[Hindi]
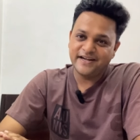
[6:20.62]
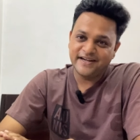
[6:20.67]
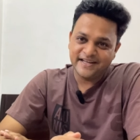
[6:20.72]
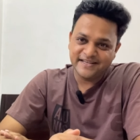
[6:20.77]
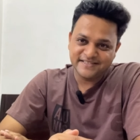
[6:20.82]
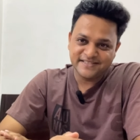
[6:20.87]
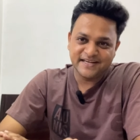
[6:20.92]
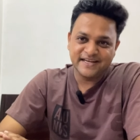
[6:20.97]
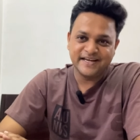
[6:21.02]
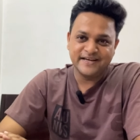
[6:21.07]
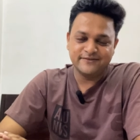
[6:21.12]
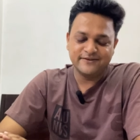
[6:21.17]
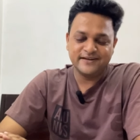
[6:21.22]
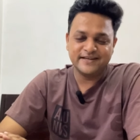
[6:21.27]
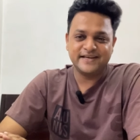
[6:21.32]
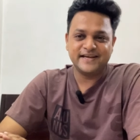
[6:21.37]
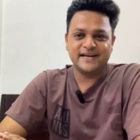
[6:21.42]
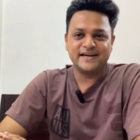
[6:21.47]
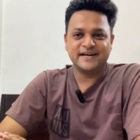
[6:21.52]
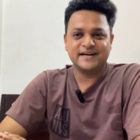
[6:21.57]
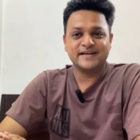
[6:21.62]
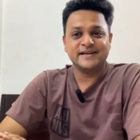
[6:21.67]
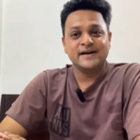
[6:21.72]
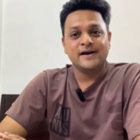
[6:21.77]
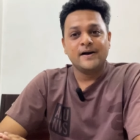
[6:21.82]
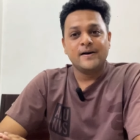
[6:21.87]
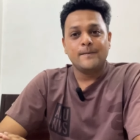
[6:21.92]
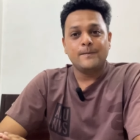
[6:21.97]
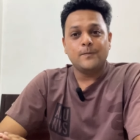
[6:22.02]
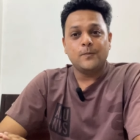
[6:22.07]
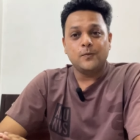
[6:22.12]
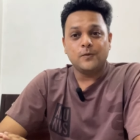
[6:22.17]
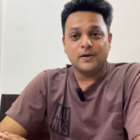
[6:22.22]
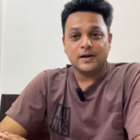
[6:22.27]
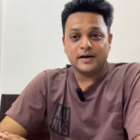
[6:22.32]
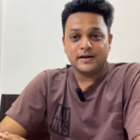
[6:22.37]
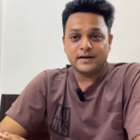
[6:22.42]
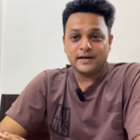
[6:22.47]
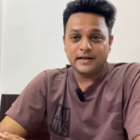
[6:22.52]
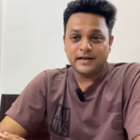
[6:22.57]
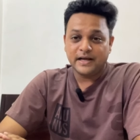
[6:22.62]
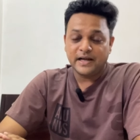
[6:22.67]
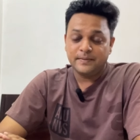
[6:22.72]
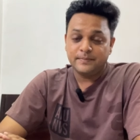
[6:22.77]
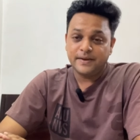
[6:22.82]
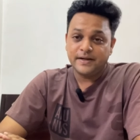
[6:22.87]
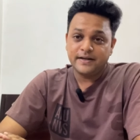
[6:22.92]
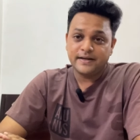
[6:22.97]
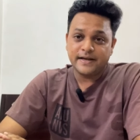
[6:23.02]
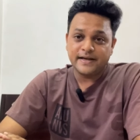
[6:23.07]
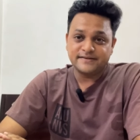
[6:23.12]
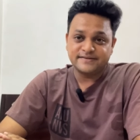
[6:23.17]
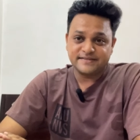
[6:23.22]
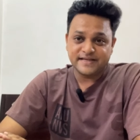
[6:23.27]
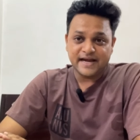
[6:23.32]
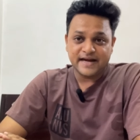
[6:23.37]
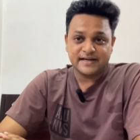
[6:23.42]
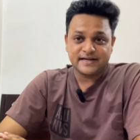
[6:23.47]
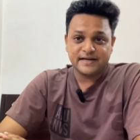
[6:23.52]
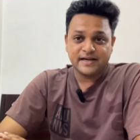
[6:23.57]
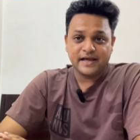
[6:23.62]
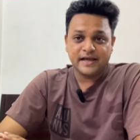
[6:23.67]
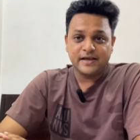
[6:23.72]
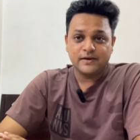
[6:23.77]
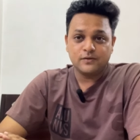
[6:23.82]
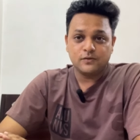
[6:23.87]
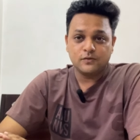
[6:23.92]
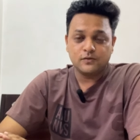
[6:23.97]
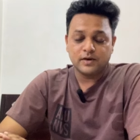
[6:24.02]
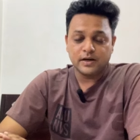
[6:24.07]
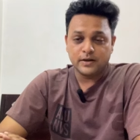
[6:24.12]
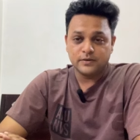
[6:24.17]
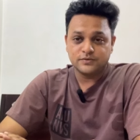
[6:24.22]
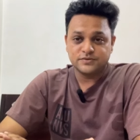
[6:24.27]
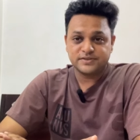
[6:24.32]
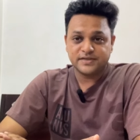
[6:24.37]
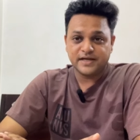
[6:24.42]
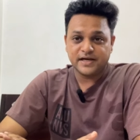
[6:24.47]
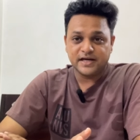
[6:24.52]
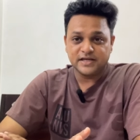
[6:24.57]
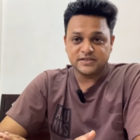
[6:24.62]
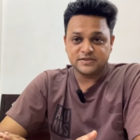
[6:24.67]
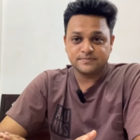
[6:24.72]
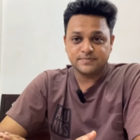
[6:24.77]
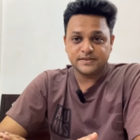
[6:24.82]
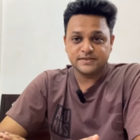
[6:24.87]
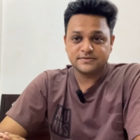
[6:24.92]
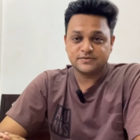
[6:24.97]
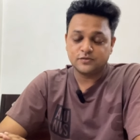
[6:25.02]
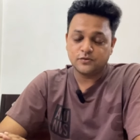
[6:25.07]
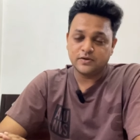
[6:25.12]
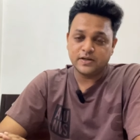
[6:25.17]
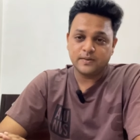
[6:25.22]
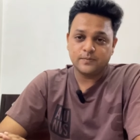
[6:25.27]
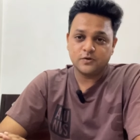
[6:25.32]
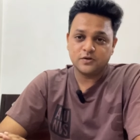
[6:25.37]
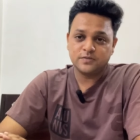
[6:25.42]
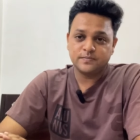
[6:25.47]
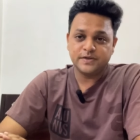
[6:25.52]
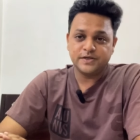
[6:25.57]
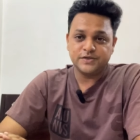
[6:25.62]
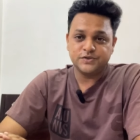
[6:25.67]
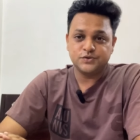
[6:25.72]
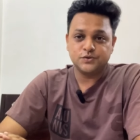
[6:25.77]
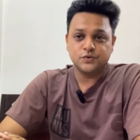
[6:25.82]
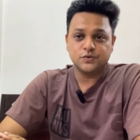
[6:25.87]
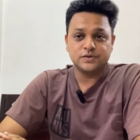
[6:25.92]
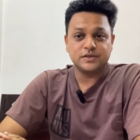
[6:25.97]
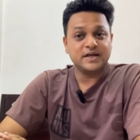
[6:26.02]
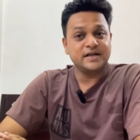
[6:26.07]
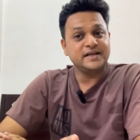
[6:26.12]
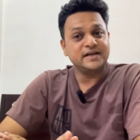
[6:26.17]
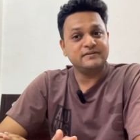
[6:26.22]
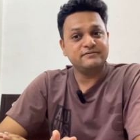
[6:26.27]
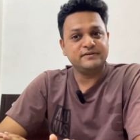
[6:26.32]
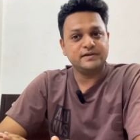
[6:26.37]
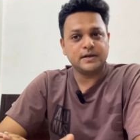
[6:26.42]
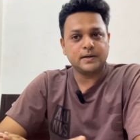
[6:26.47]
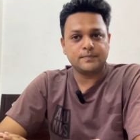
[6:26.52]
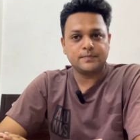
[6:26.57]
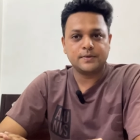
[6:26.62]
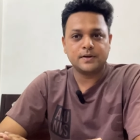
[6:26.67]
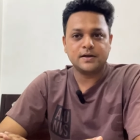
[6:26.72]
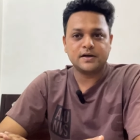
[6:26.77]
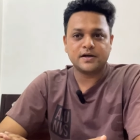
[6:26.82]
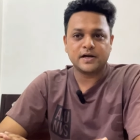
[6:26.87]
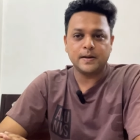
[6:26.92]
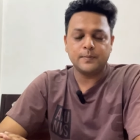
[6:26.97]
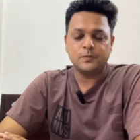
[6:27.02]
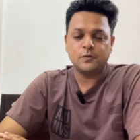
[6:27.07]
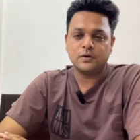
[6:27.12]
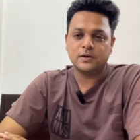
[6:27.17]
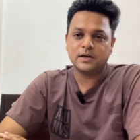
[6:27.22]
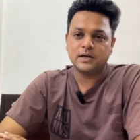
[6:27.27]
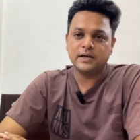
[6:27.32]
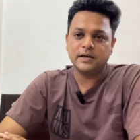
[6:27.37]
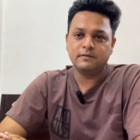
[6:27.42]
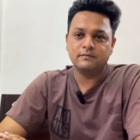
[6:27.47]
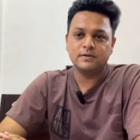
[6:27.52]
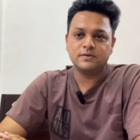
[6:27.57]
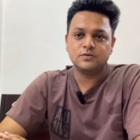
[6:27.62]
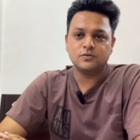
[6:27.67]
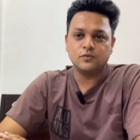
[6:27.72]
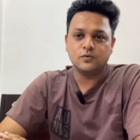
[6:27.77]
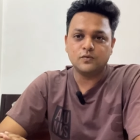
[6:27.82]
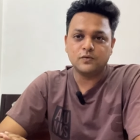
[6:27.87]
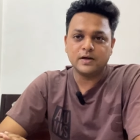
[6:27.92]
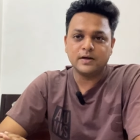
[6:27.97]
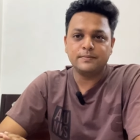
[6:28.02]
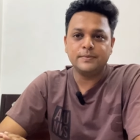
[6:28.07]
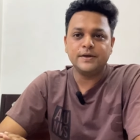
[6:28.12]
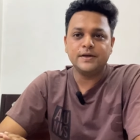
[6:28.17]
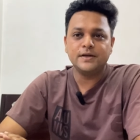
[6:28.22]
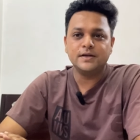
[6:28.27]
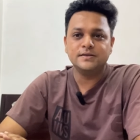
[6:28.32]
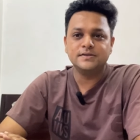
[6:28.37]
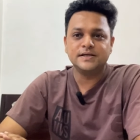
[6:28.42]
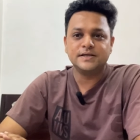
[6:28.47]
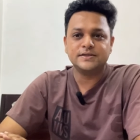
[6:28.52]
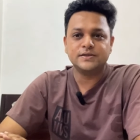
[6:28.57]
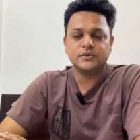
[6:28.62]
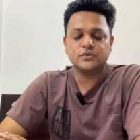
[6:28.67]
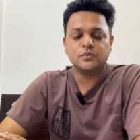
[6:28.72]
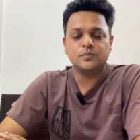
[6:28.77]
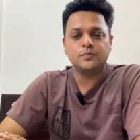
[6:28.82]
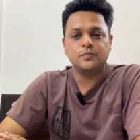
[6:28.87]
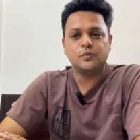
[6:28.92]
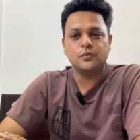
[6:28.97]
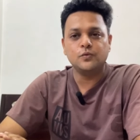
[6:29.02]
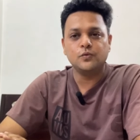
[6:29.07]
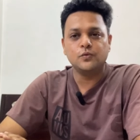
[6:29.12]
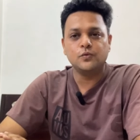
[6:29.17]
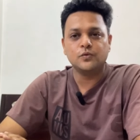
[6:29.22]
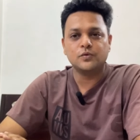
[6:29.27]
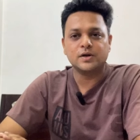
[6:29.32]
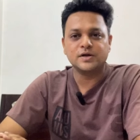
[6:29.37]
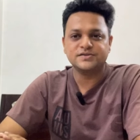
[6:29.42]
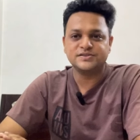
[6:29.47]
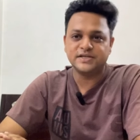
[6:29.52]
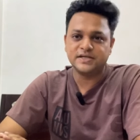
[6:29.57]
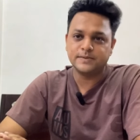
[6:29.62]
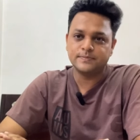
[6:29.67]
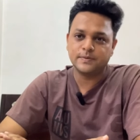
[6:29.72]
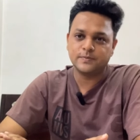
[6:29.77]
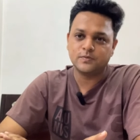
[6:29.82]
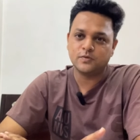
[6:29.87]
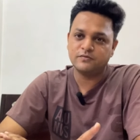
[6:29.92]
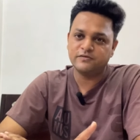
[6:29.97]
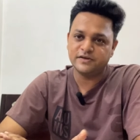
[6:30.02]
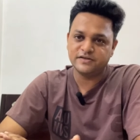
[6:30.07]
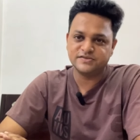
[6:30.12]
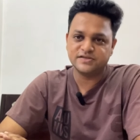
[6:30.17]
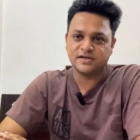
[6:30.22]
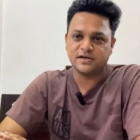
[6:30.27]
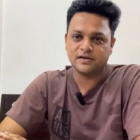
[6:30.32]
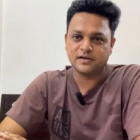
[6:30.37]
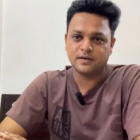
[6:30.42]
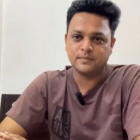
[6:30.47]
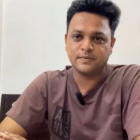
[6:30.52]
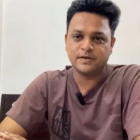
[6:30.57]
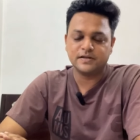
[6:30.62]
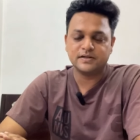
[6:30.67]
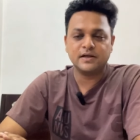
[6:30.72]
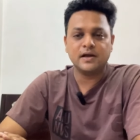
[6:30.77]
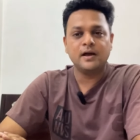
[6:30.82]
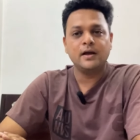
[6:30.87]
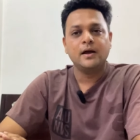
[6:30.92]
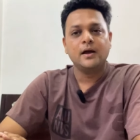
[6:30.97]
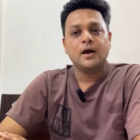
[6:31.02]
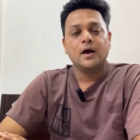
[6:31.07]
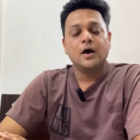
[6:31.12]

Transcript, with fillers: इरिटेशन लेवल क्या है अगर पोलर अलाइनमेंट एग्जैक्ट नहीं होगा उसके आसपास थोड़ा बहुत भी इशू होता है या फिर आपका ट्राईपॉड का लेवल थोड़ा भी हिल जाता है तो पूरा सेटअप आपको फिर से करना पड़ता है